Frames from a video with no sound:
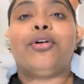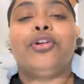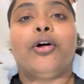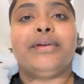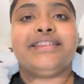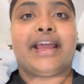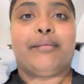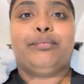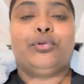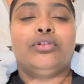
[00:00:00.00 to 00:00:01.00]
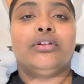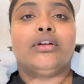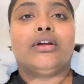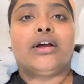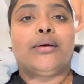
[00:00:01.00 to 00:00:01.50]
এখন হবে শ্যাম্পু
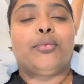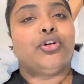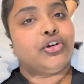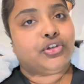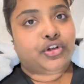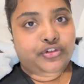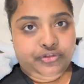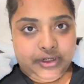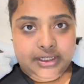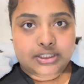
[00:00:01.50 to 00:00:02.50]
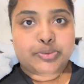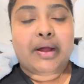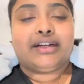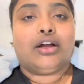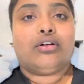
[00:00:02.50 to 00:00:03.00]
মরক্কন
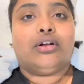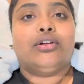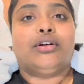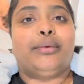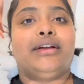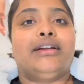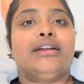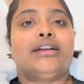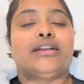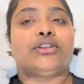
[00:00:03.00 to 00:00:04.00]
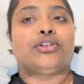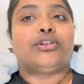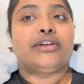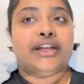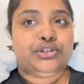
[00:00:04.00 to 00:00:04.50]
স্পাটা করানো হবে তো
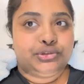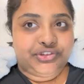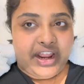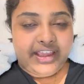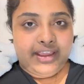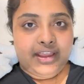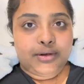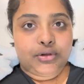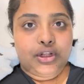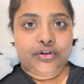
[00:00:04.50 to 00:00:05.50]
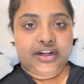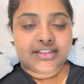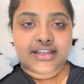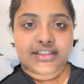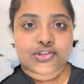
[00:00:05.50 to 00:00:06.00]
একটু ড্রাই হেয়ার বলে ওনারা
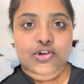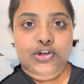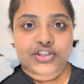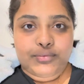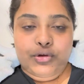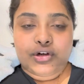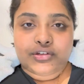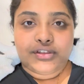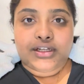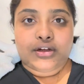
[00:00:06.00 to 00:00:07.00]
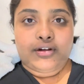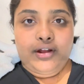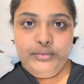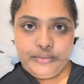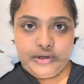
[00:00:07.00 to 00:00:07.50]
সাজেস্ট করলো যে মরক্কনটা করো
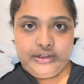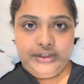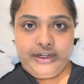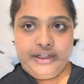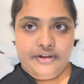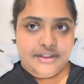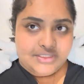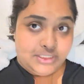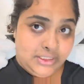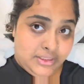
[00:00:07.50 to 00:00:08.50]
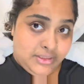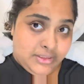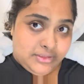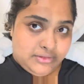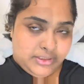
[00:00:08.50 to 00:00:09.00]
আমি মরক্কনটাই করাচ্ছি
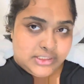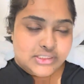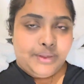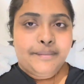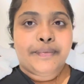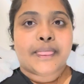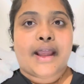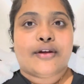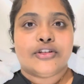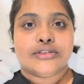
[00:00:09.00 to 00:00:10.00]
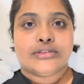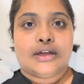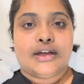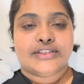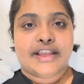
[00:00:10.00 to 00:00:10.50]
তো এই যে এখন
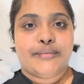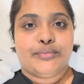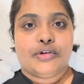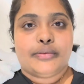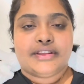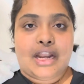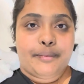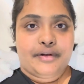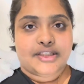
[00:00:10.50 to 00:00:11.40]
শ্যাম্পু হবে তারপরে